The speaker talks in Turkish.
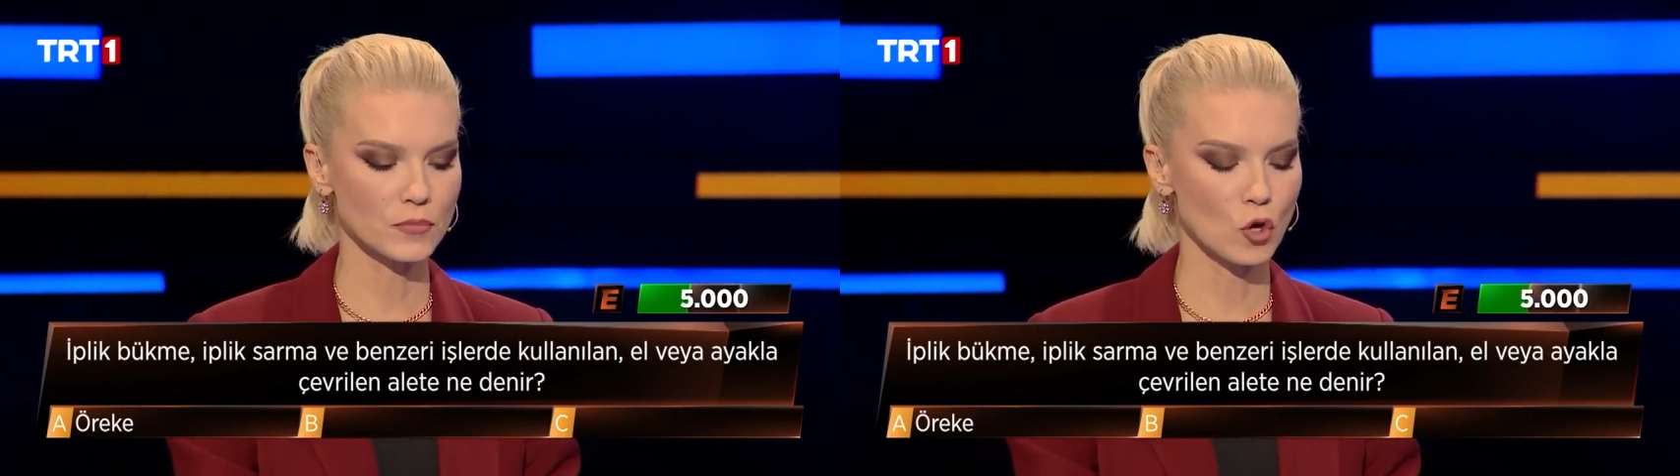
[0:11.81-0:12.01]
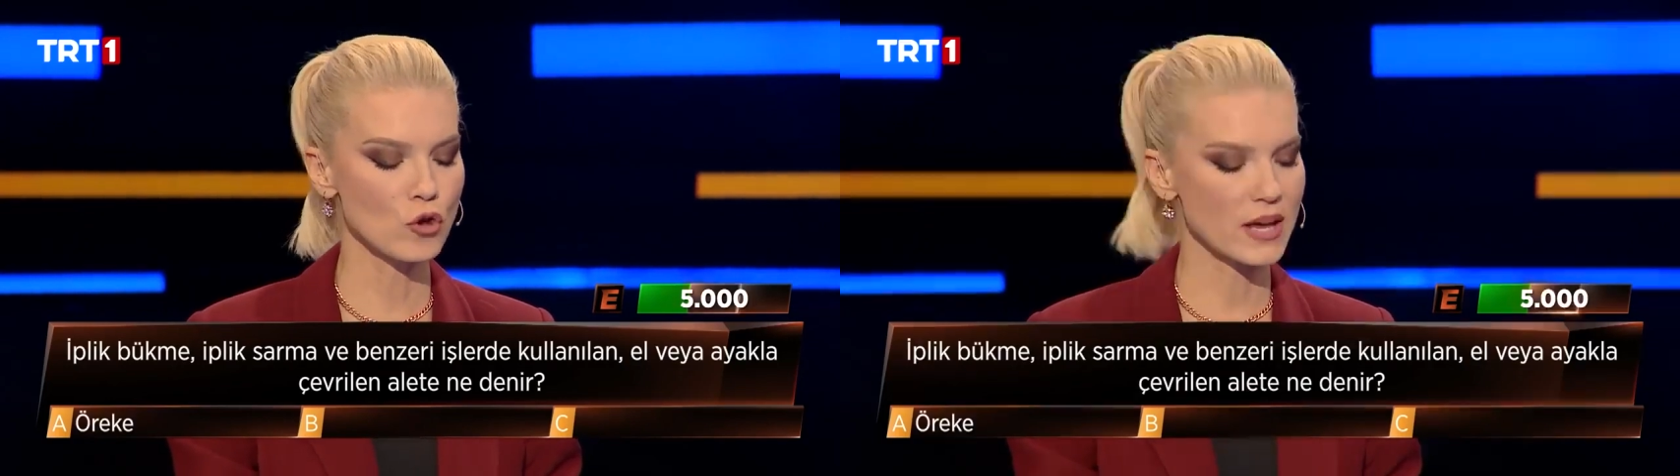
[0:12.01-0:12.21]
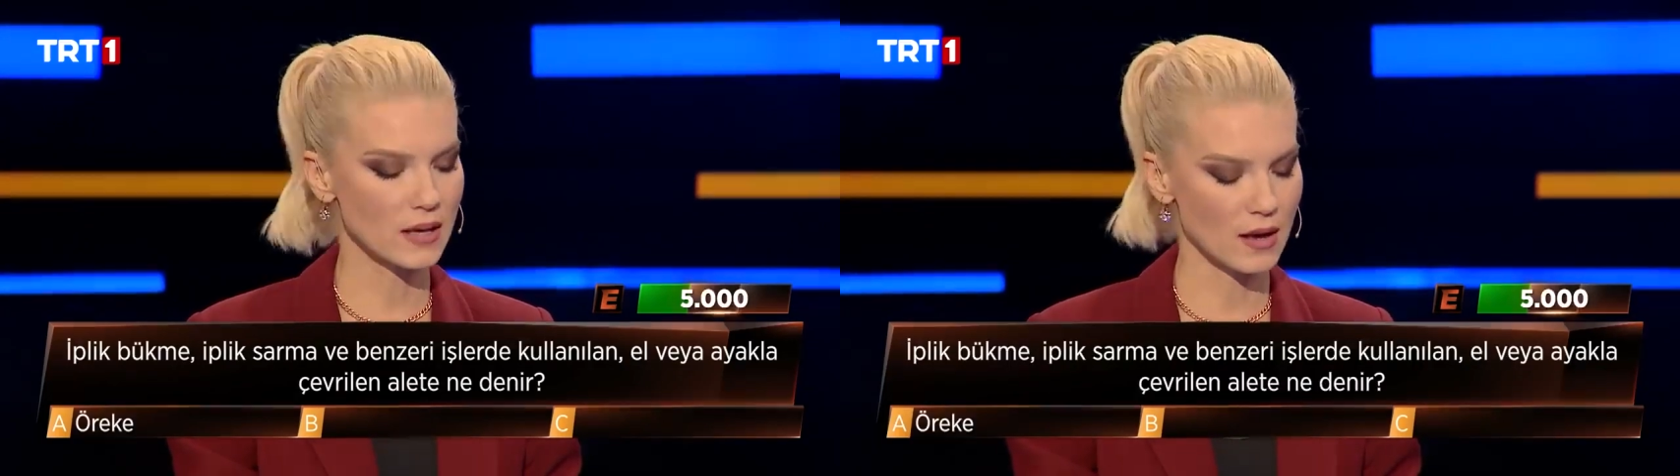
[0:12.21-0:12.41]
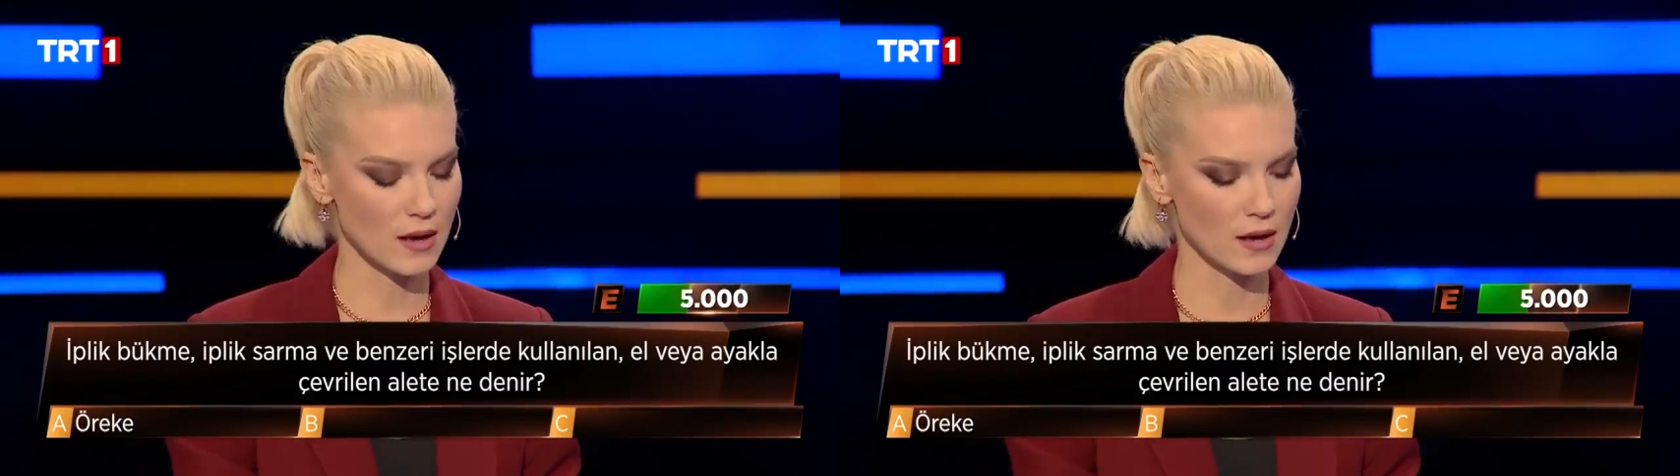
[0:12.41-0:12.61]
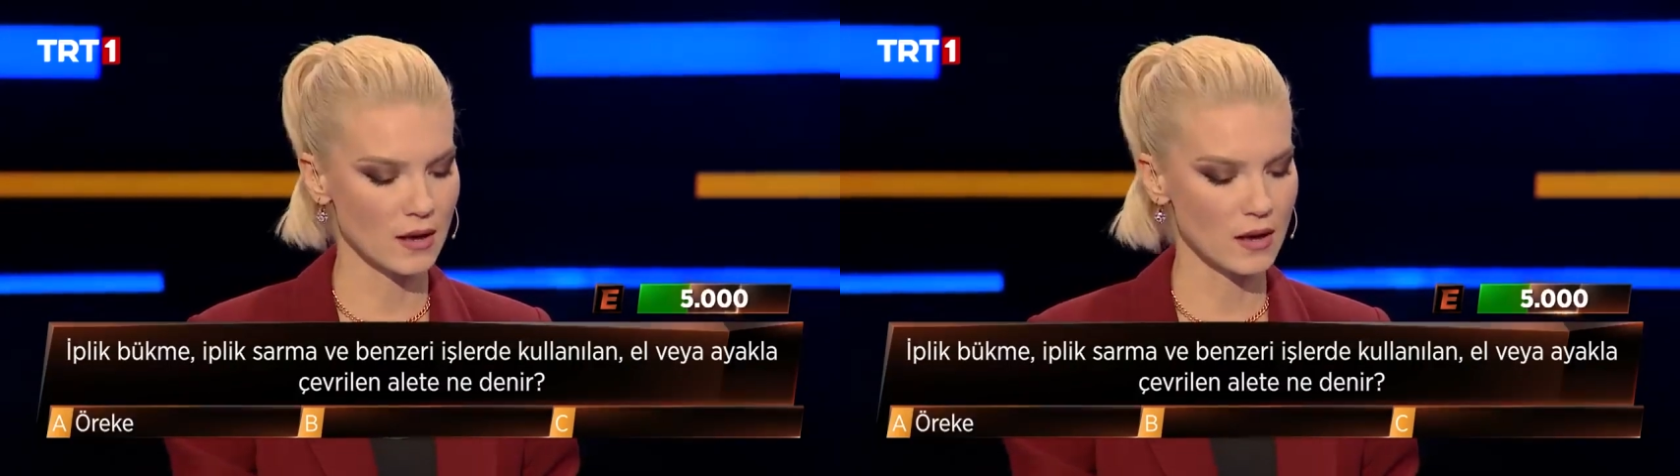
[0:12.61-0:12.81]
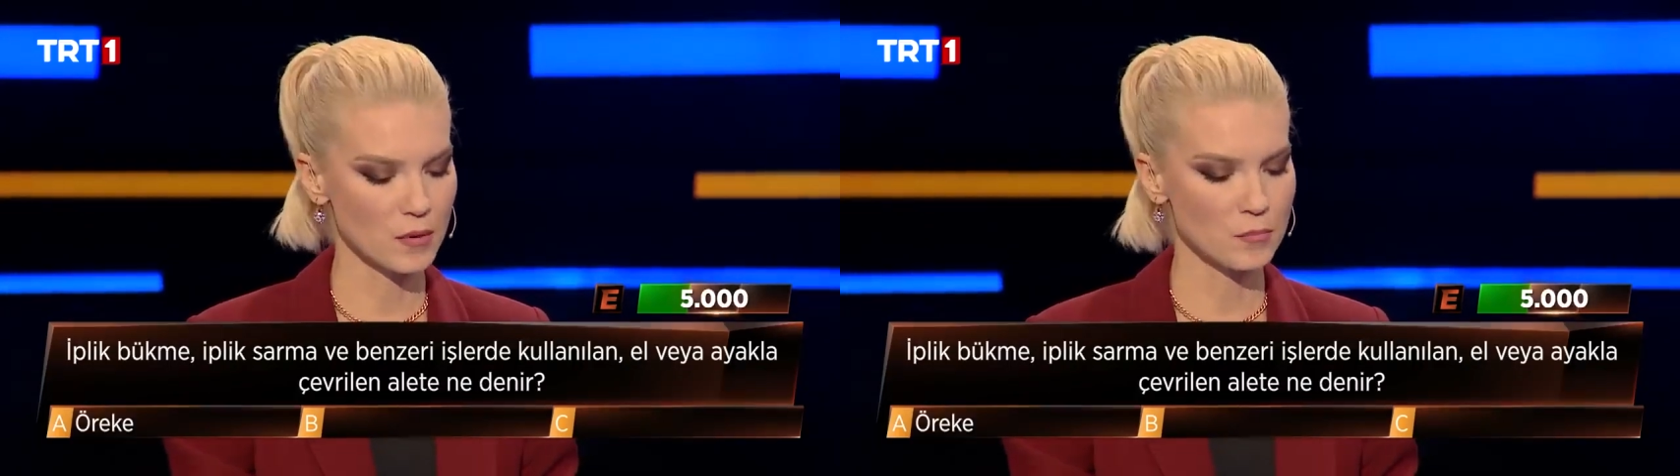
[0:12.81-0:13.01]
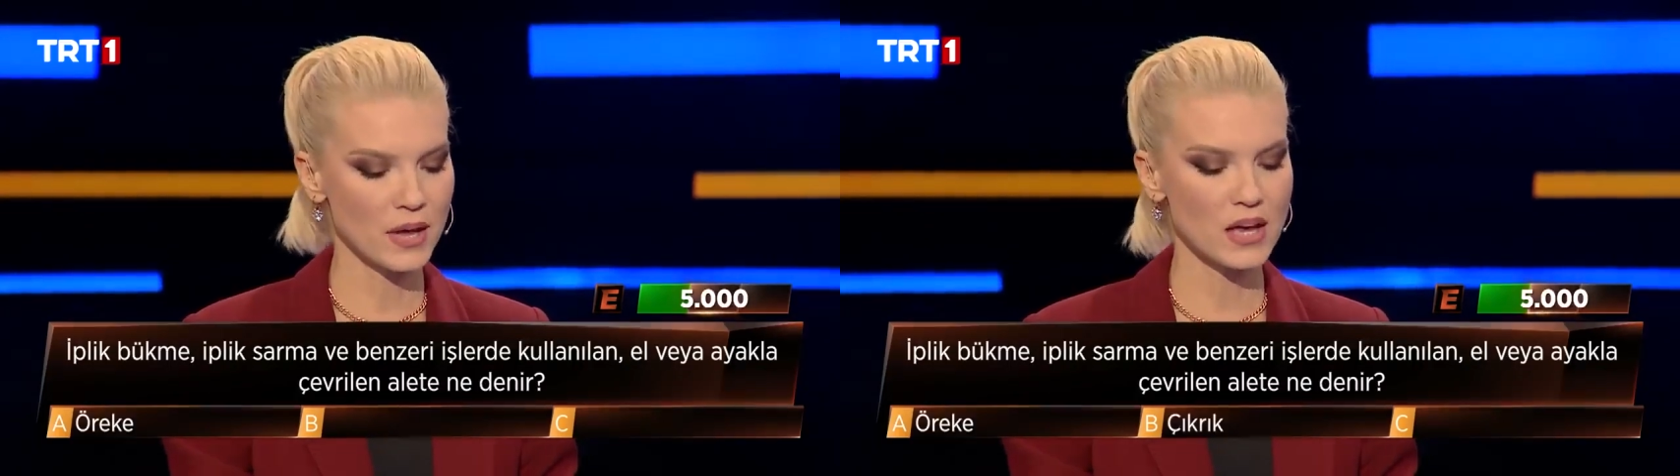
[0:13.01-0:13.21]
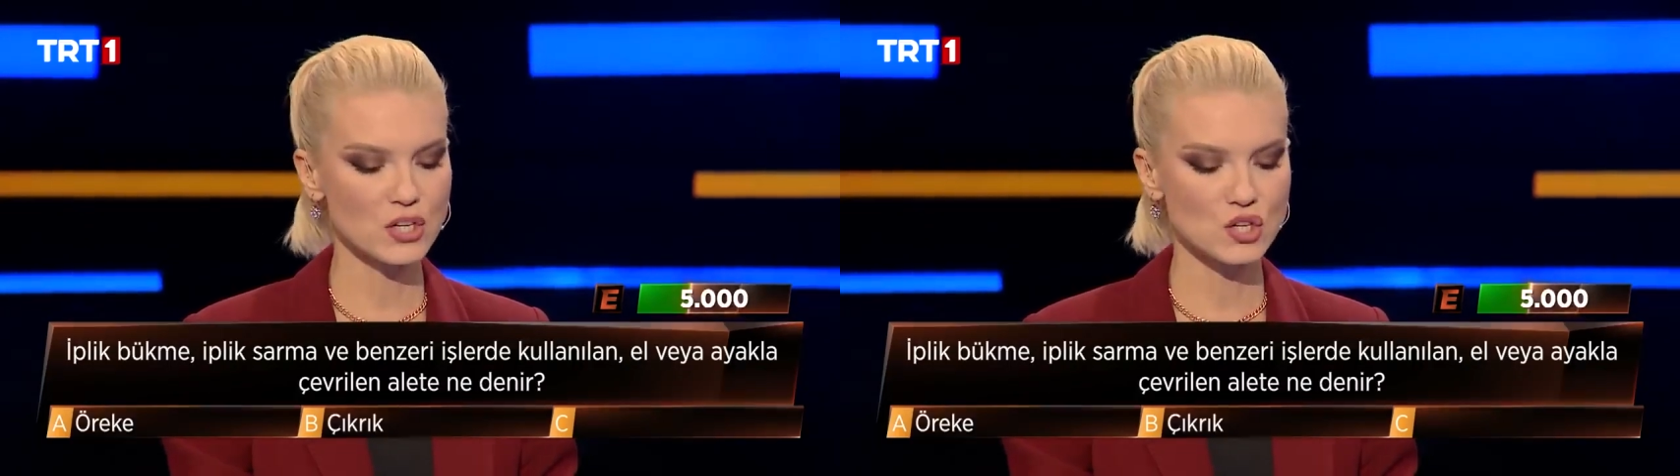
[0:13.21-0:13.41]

Öreke B.